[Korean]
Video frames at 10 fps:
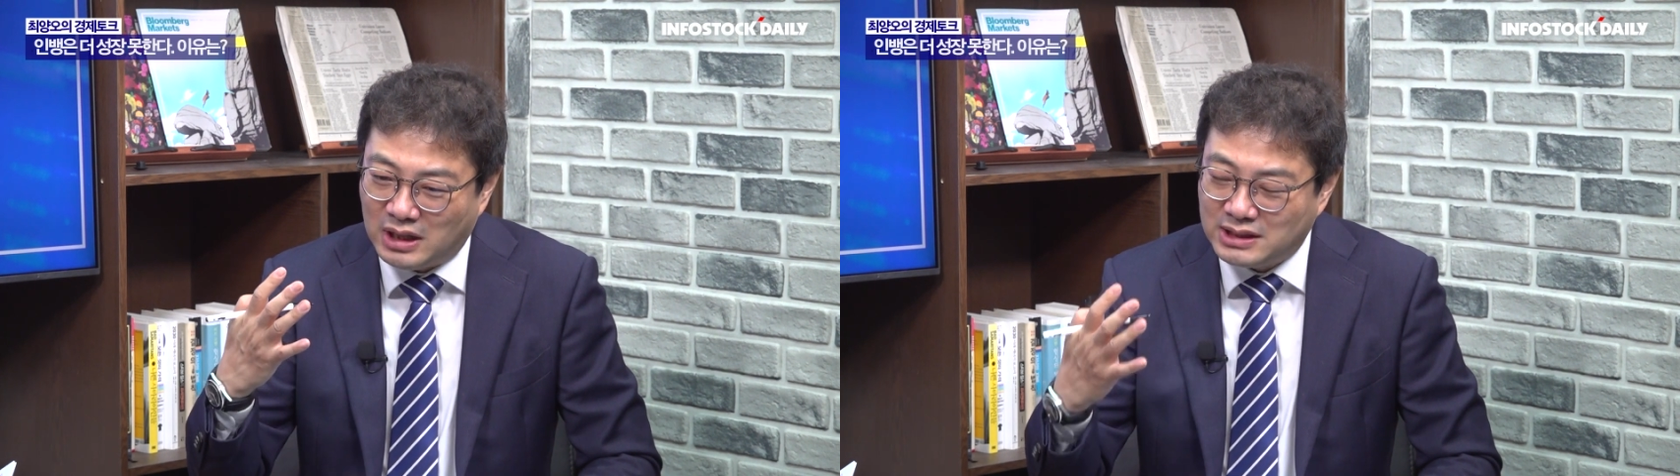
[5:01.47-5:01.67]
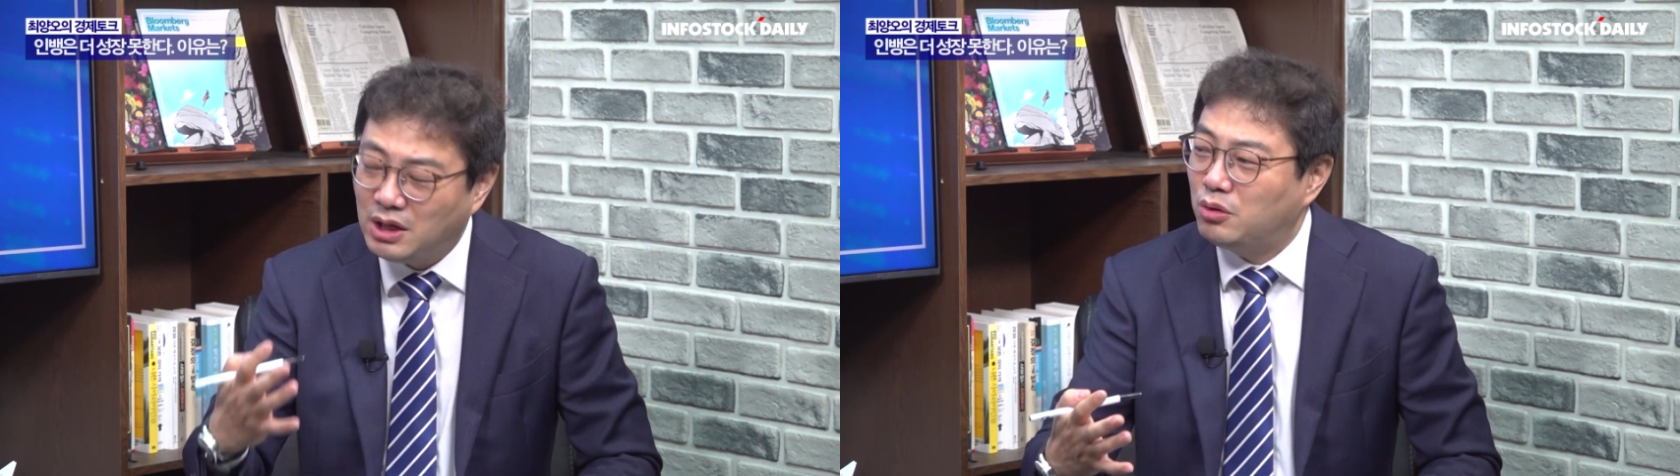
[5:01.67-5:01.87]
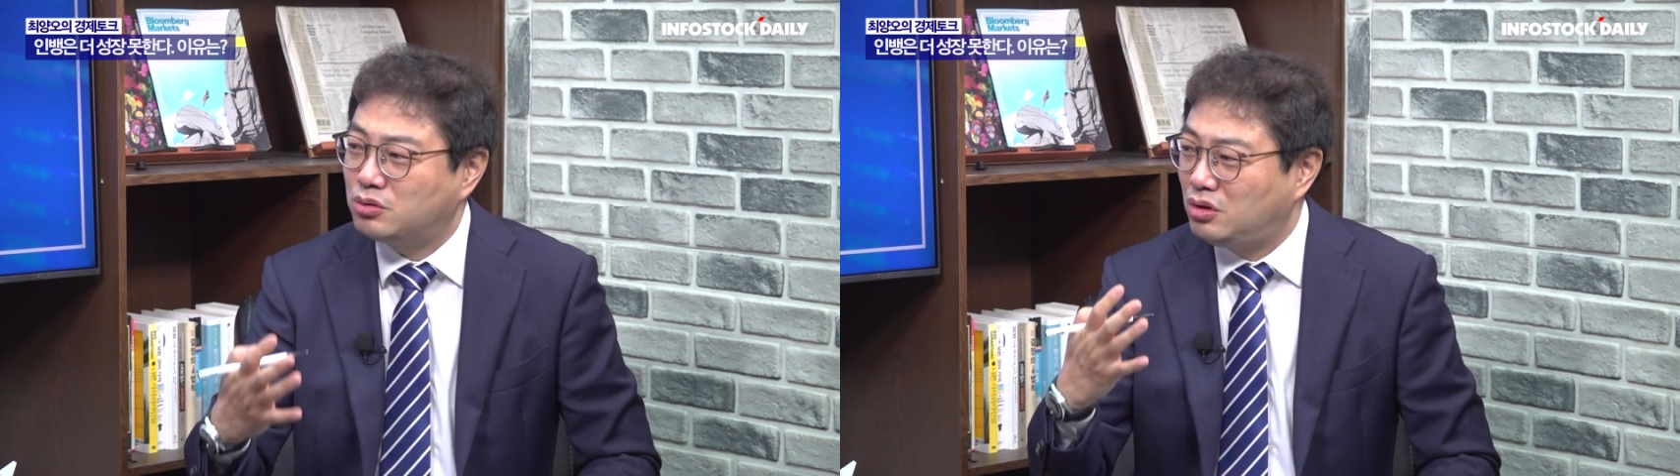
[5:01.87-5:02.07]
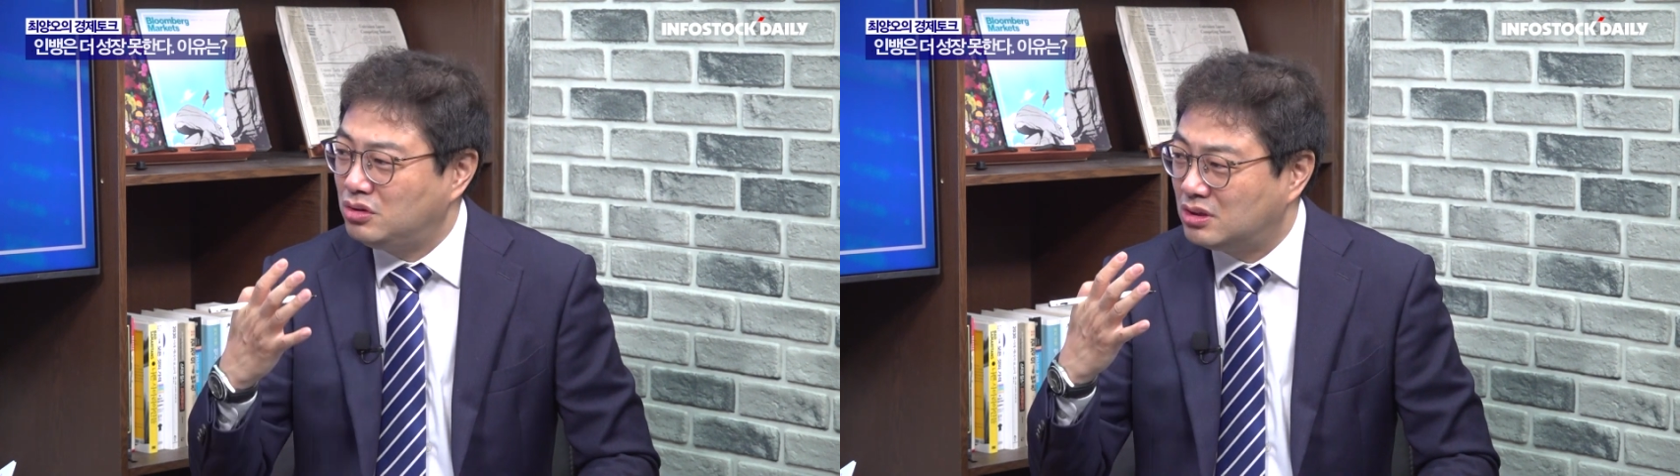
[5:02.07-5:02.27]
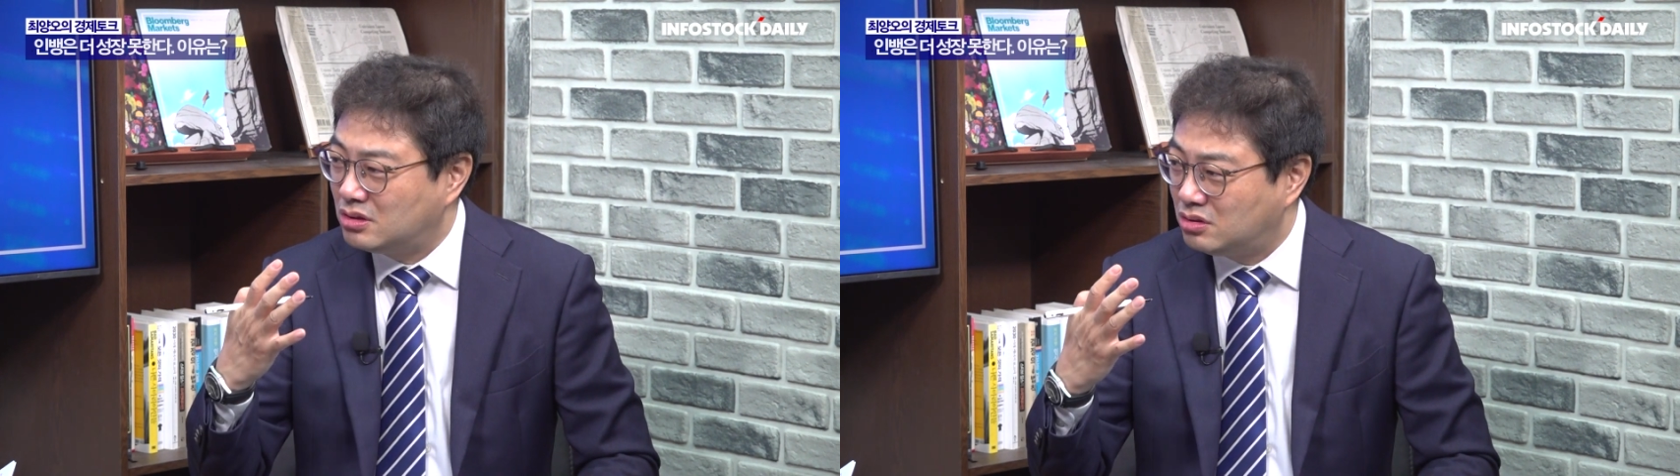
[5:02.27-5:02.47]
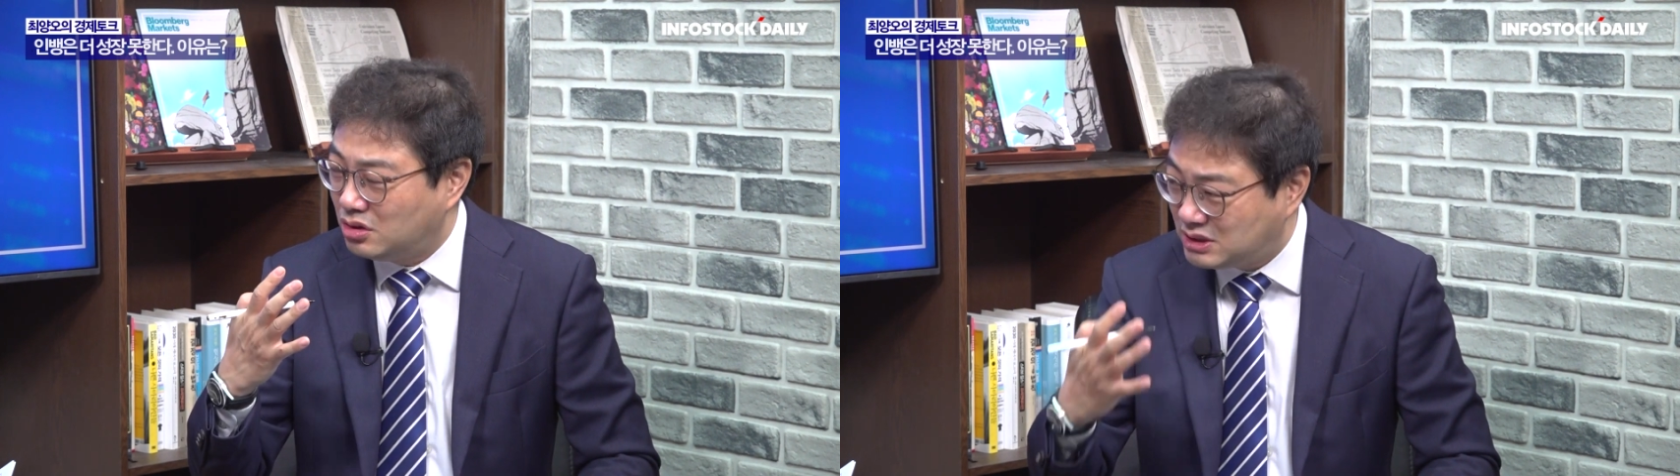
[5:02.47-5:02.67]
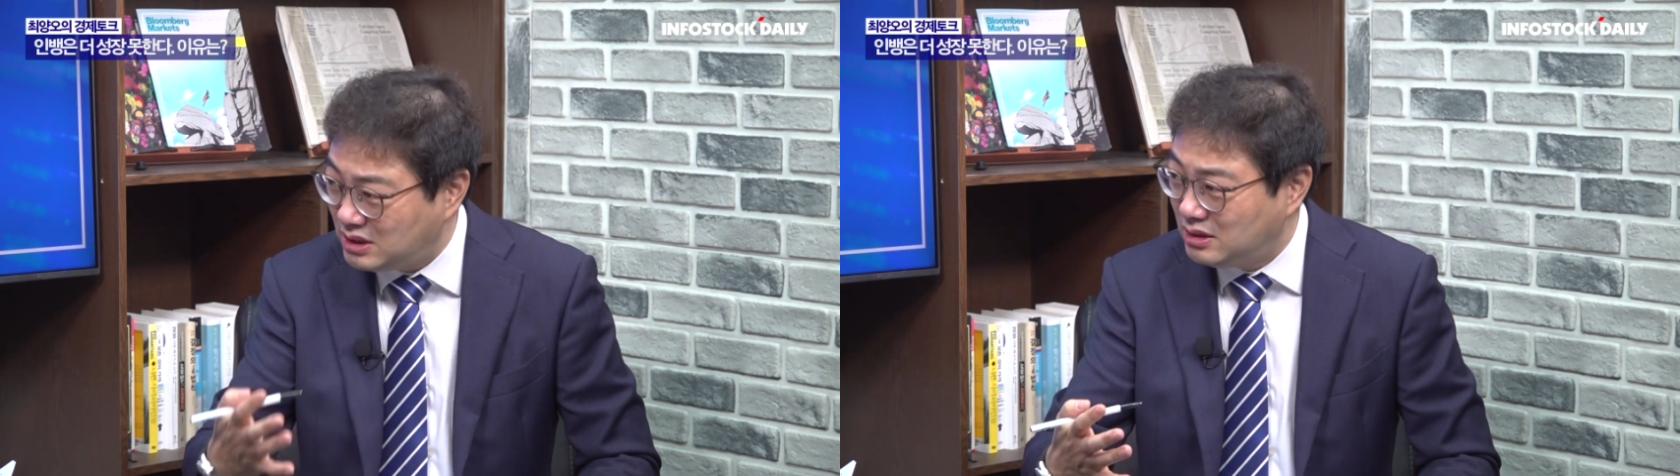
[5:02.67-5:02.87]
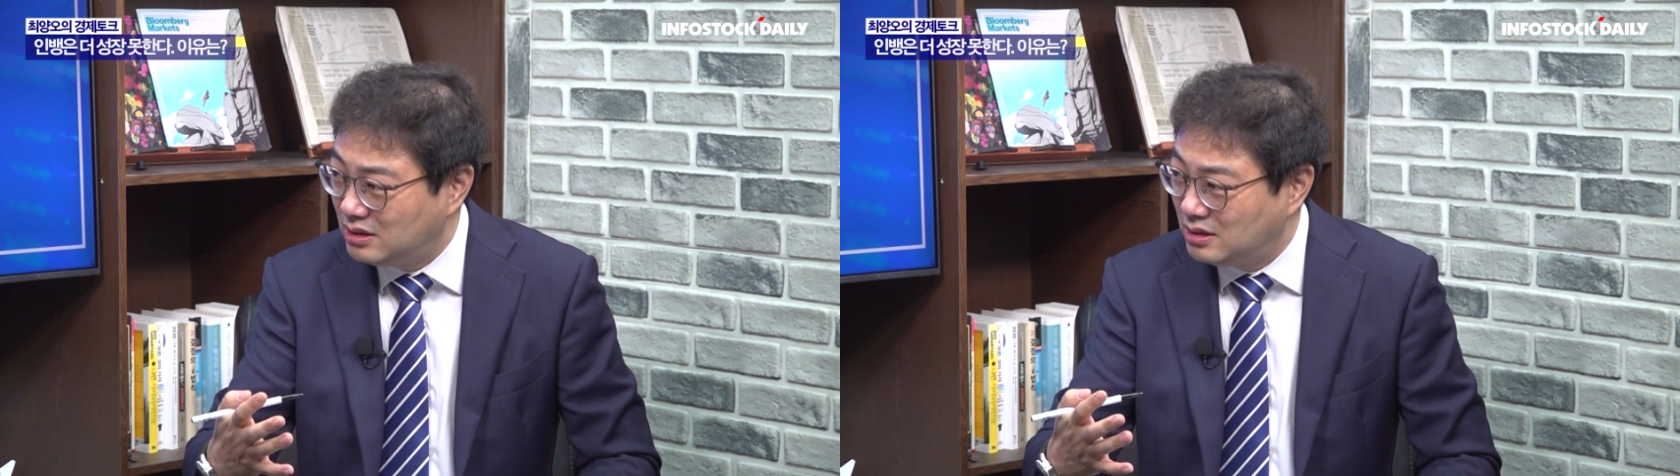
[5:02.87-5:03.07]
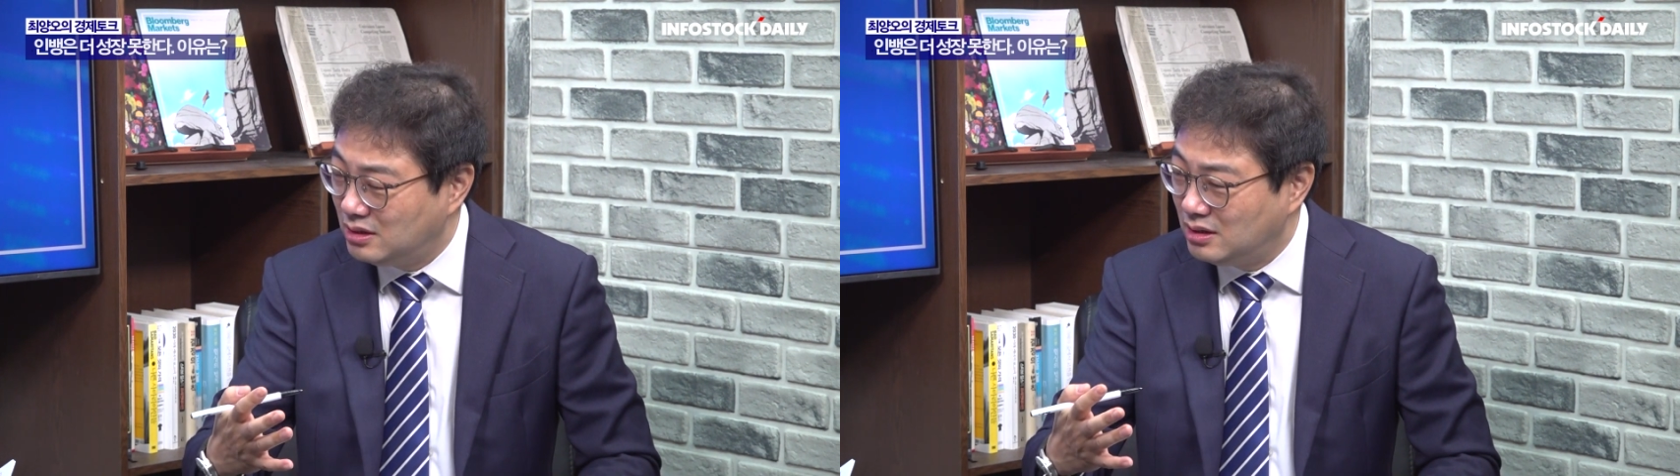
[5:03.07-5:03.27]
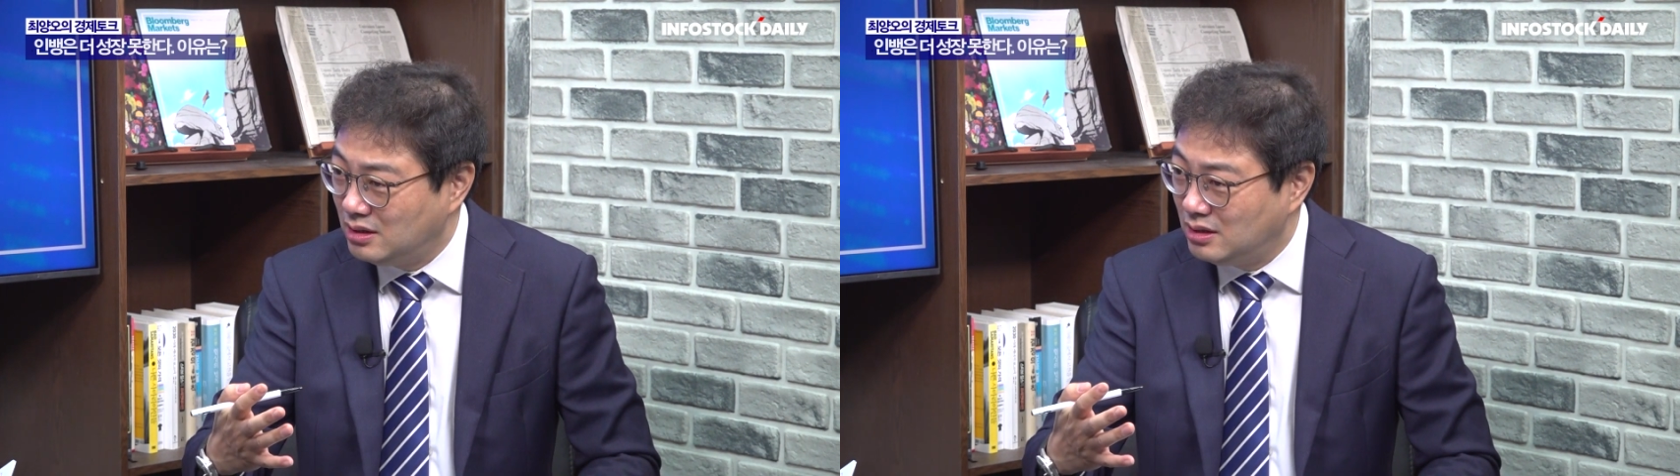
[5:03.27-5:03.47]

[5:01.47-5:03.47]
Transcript: 내세웠던 것이 음.